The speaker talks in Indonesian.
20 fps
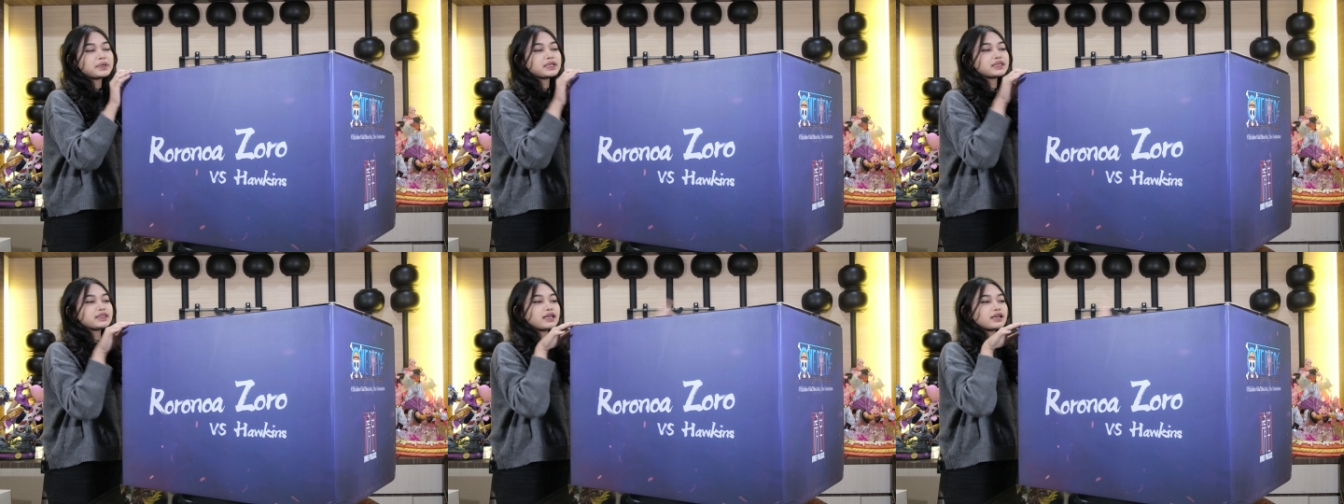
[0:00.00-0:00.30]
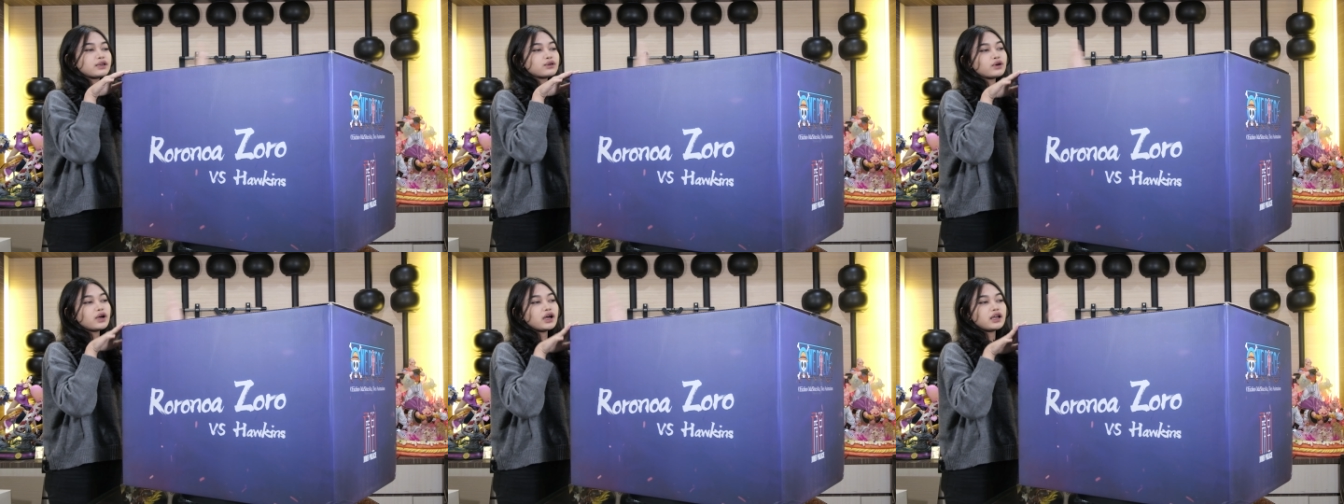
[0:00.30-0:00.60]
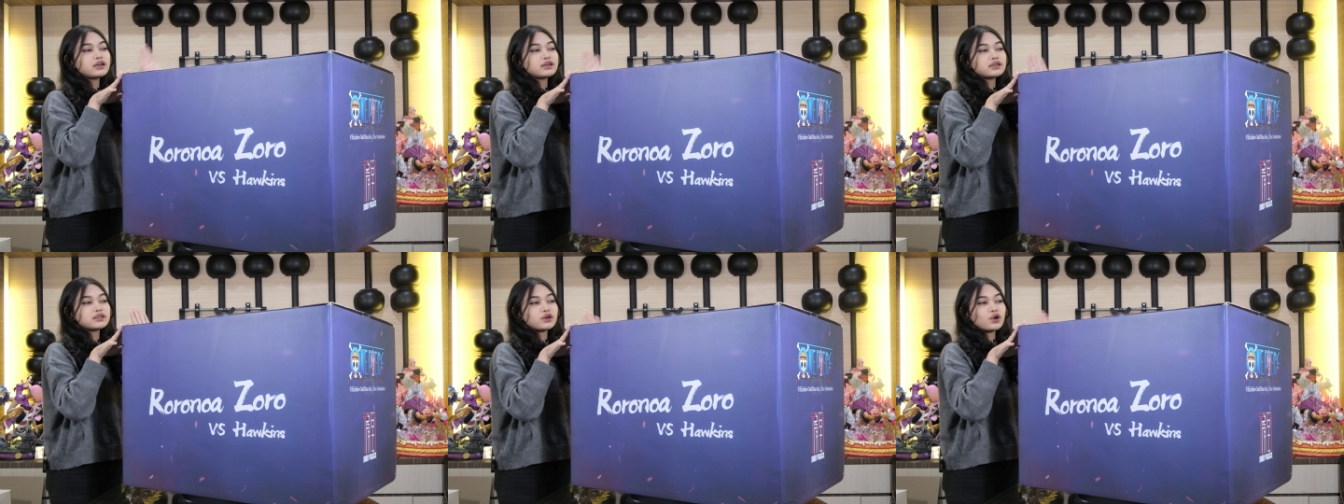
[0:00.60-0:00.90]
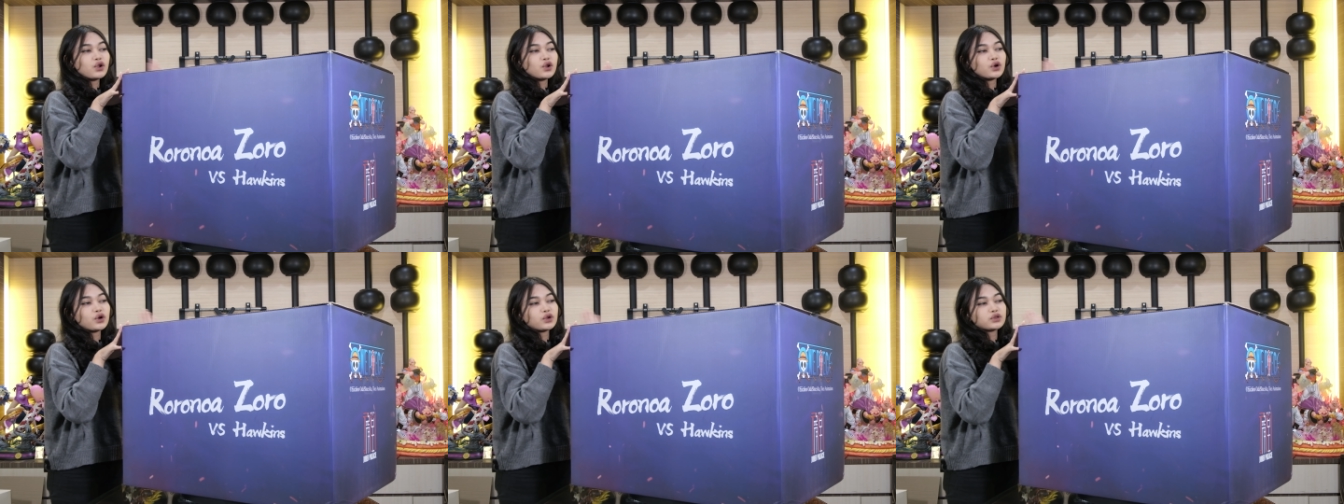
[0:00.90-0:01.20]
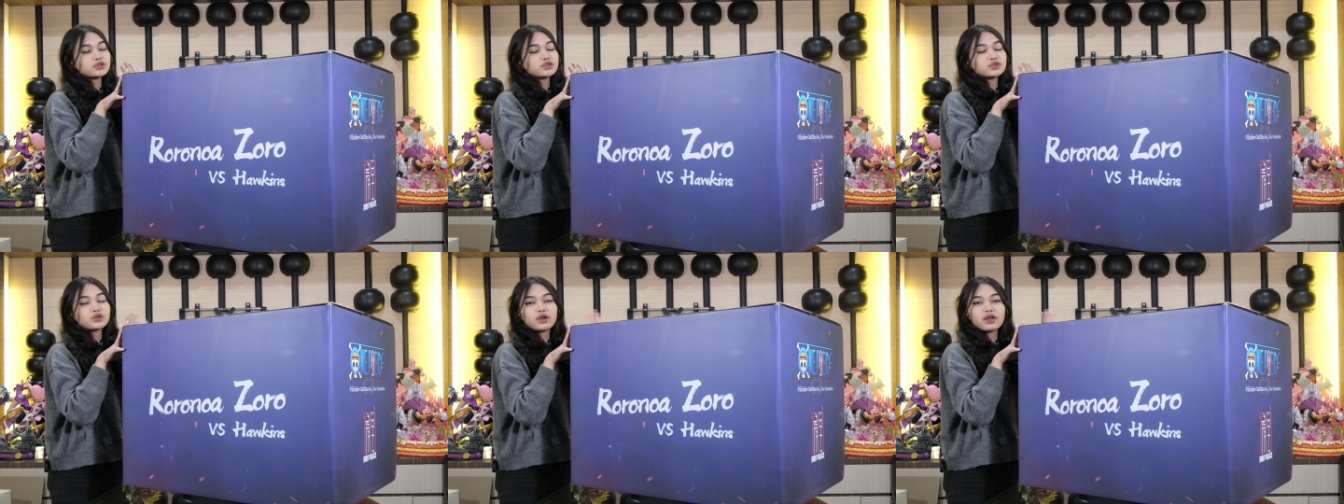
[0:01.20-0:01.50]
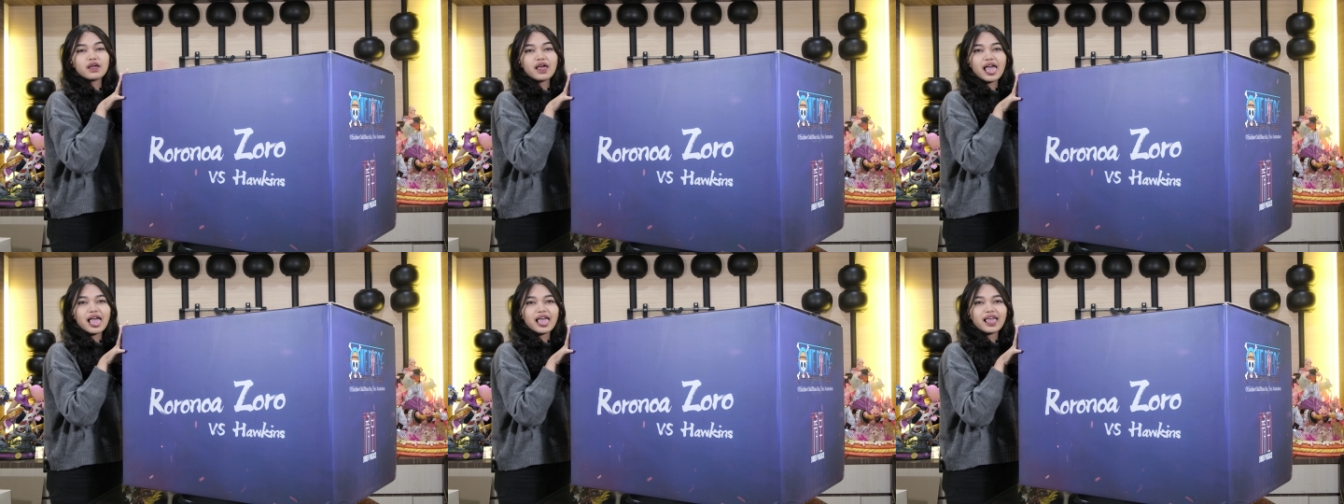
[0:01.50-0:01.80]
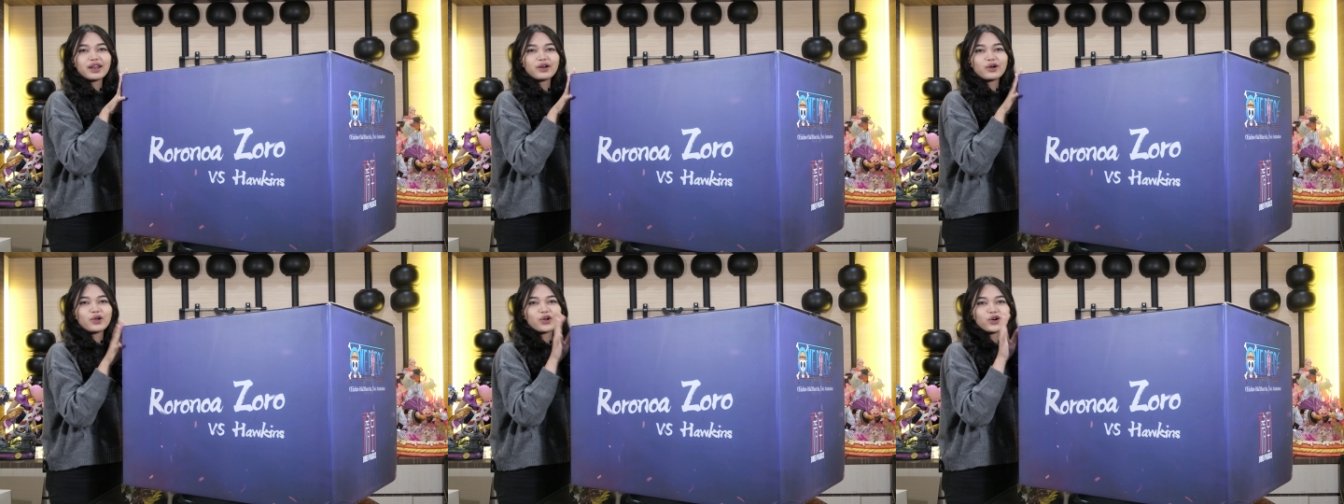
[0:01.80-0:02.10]
pertarungan Roro ah
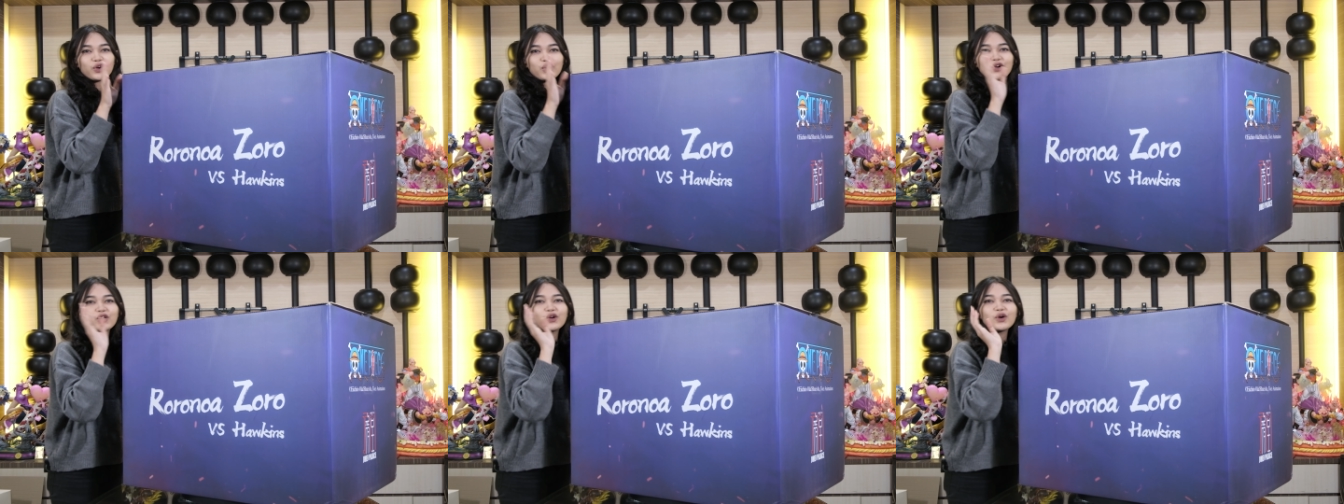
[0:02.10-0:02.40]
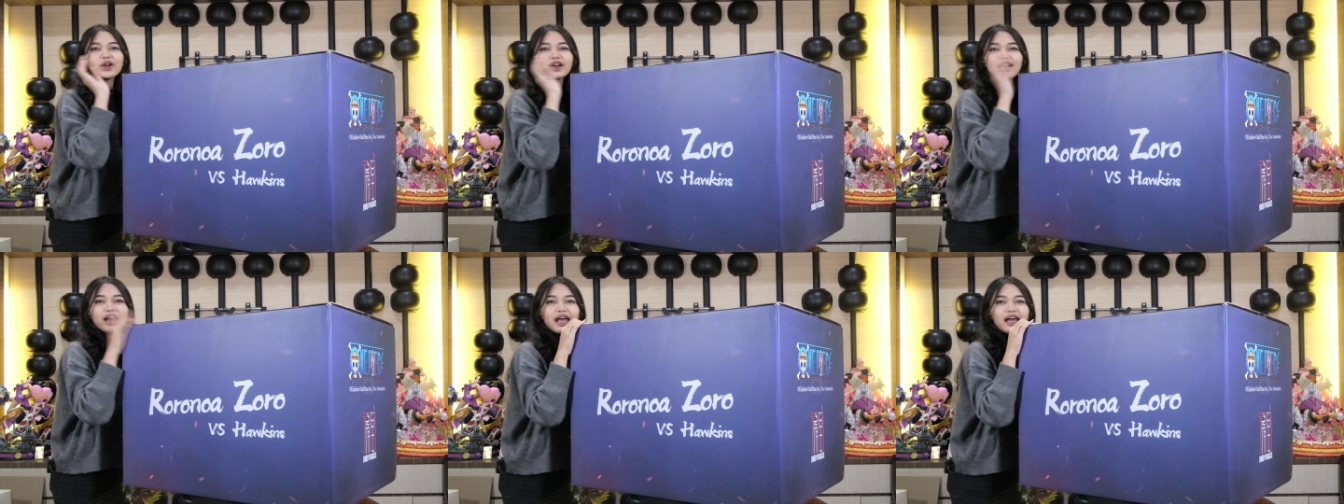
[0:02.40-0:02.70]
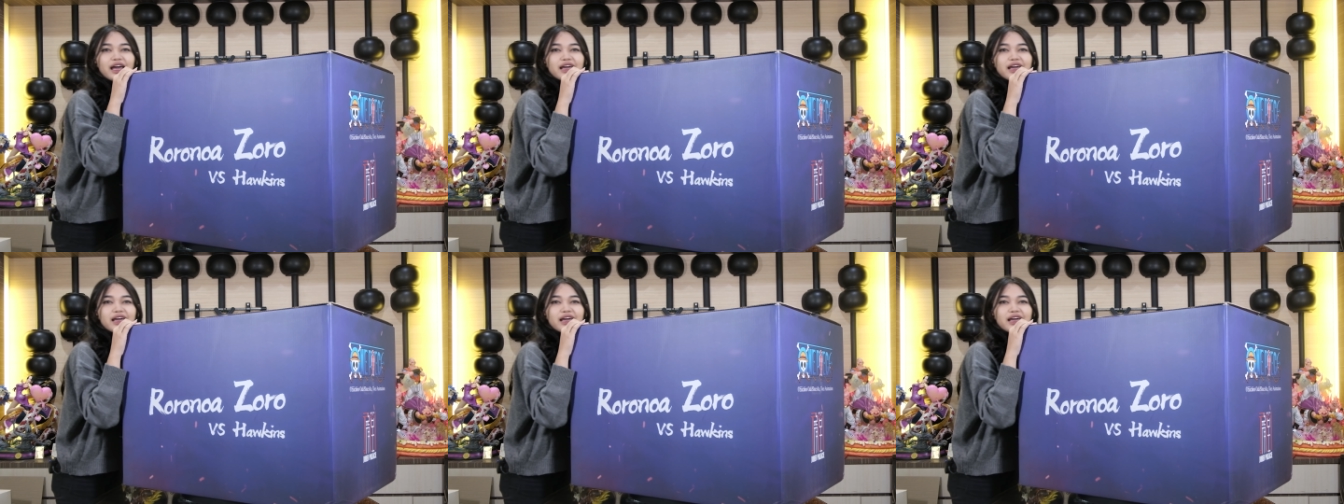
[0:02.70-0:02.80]
Roro Nora